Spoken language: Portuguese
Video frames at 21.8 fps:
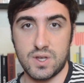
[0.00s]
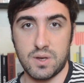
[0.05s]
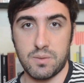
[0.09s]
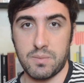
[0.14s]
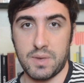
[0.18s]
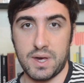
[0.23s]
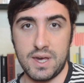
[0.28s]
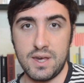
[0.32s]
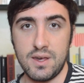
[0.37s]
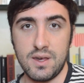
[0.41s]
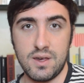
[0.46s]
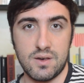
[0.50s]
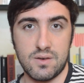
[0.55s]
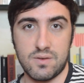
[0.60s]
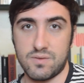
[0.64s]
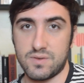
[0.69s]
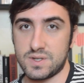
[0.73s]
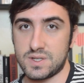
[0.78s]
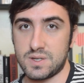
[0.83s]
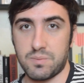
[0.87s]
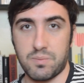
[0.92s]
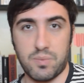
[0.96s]
também
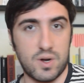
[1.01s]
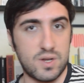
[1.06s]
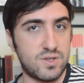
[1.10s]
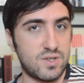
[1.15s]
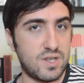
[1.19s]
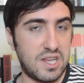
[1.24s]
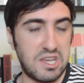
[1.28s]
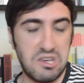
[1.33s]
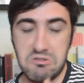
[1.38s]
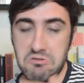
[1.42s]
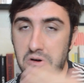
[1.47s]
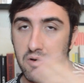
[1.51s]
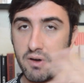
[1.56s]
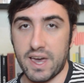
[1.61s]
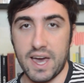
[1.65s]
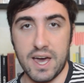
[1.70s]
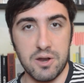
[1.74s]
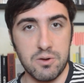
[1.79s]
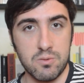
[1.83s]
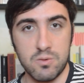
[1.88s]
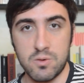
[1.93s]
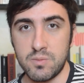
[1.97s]
que você pode ler em
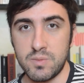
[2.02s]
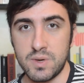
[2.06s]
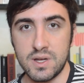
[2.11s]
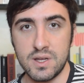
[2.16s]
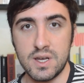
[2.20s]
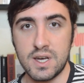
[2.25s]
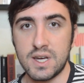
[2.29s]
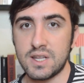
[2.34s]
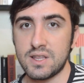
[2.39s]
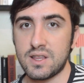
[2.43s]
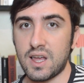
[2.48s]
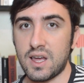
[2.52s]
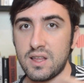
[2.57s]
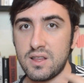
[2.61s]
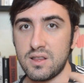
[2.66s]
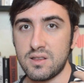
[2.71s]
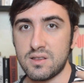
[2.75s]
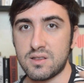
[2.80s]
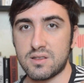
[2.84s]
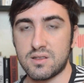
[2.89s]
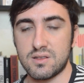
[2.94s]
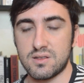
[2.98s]
qualquer uma.
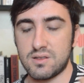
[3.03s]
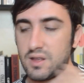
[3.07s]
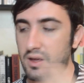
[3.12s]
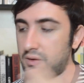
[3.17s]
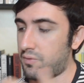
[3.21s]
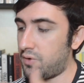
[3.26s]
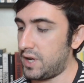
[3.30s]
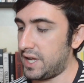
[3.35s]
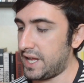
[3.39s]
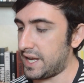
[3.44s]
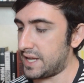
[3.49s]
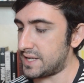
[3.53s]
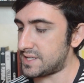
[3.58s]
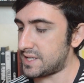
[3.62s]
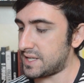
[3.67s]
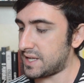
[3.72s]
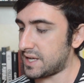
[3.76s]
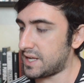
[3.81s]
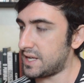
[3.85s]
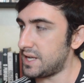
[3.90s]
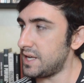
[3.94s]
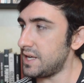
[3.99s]
Tem, eu vou ler nessa
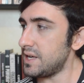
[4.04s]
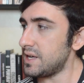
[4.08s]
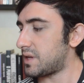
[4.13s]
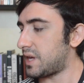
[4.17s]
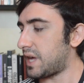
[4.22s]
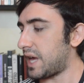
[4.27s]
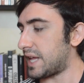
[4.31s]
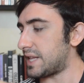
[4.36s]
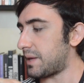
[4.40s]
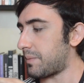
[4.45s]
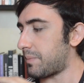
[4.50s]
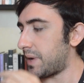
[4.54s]
daqui, que é da